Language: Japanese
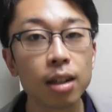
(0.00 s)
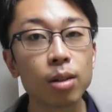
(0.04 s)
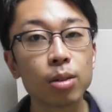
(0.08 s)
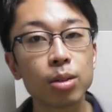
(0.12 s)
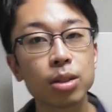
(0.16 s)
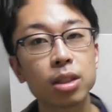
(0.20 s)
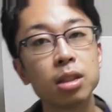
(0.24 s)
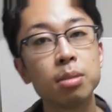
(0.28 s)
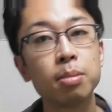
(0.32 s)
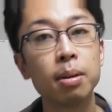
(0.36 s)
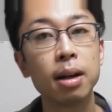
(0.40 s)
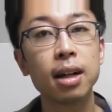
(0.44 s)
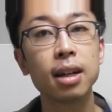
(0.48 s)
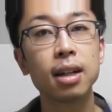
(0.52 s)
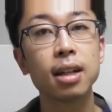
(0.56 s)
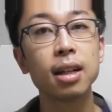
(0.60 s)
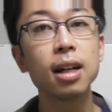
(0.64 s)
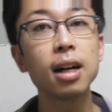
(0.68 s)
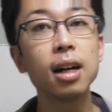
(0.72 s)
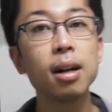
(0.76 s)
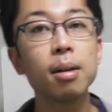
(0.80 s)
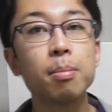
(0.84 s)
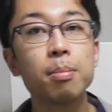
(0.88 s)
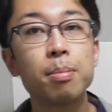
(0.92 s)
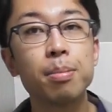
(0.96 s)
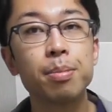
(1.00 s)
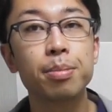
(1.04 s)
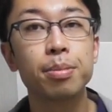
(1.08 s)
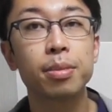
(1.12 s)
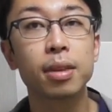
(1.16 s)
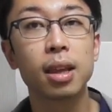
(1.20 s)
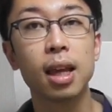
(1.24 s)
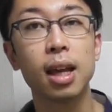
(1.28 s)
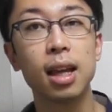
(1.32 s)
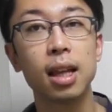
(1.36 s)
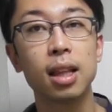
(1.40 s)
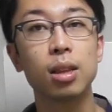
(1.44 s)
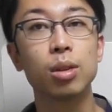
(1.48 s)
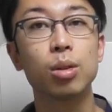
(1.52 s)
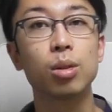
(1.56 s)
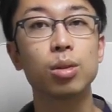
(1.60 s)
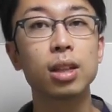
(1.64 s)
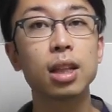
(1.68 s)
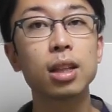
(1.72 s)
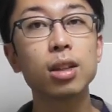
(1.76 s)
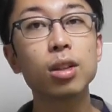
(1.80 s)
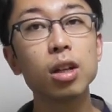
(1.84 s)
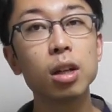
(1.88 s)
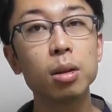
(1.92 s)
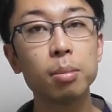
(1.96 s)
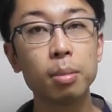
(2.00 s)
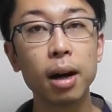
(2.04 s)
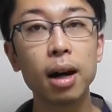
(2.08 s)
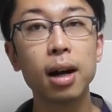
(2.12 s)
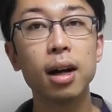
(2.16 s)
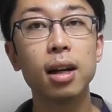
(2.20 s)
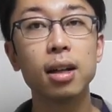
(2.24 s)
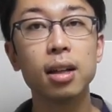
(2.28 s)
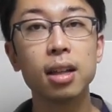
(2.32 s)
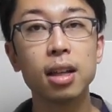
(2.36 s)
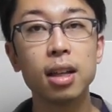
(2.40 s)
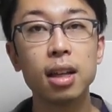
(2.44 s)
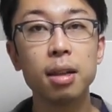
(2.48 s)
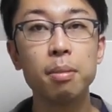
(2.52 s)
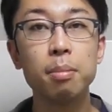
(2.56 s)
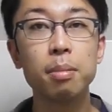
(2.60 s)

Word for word: 骨盤が、えーと、と例えば